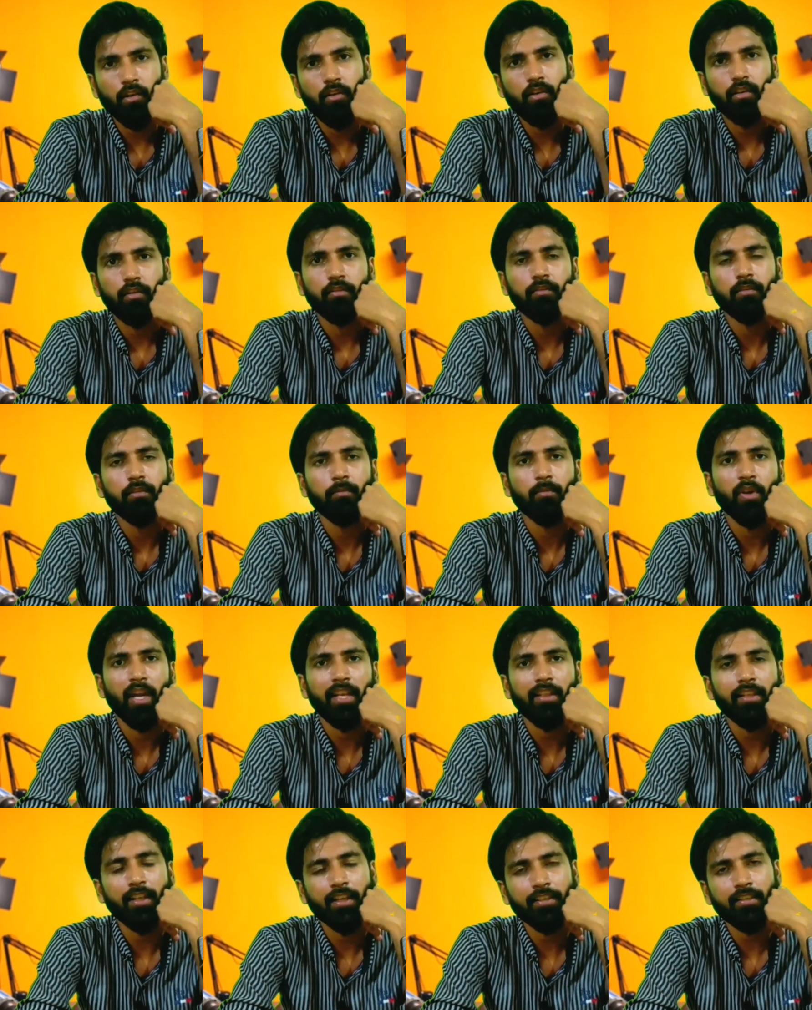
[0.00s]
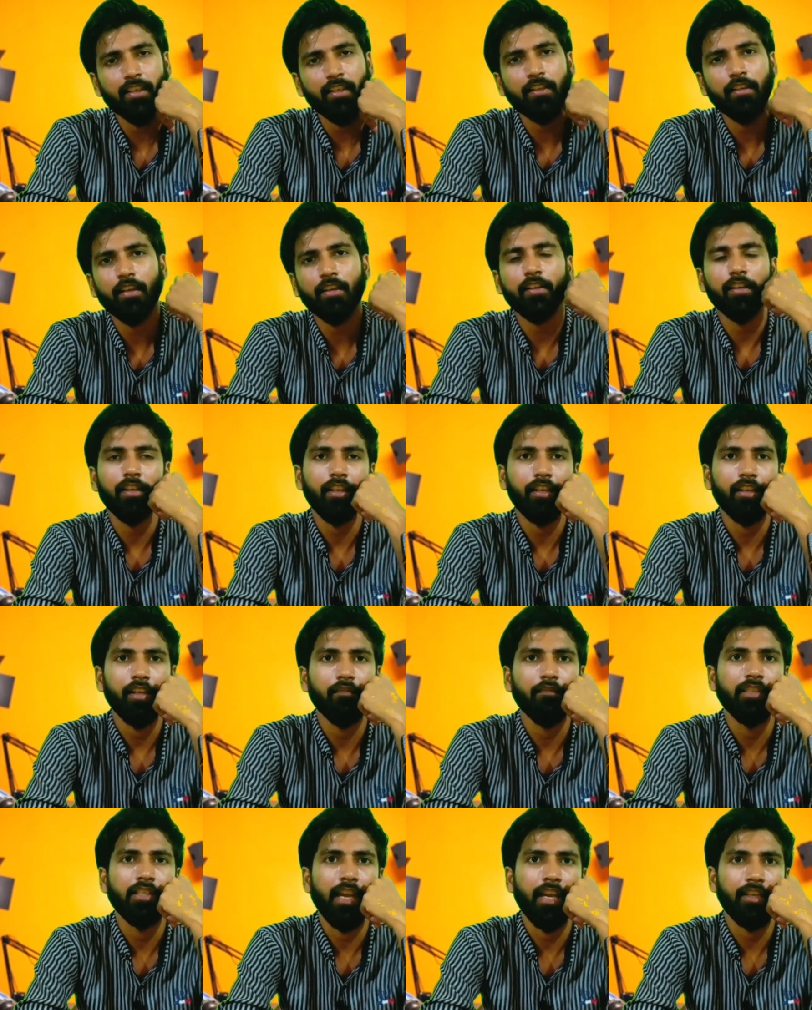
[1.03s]
और बुनियादी ढांचे की तरक्की के लिए
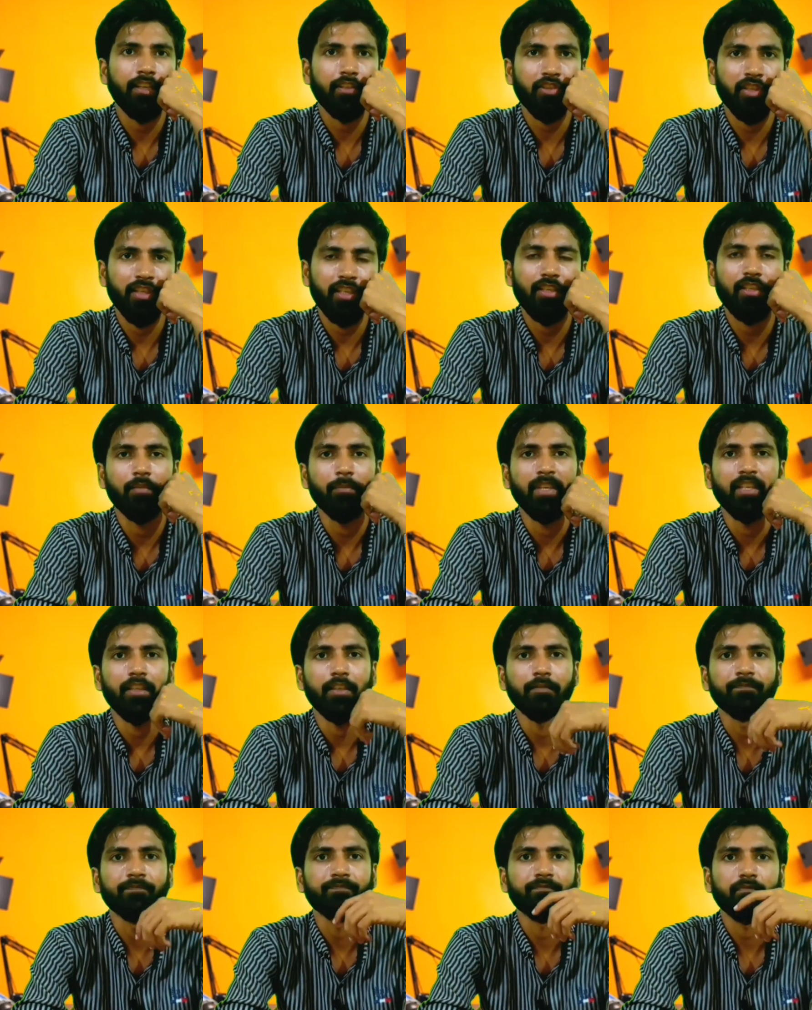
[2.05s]
वसाइल की शदीद कमी थी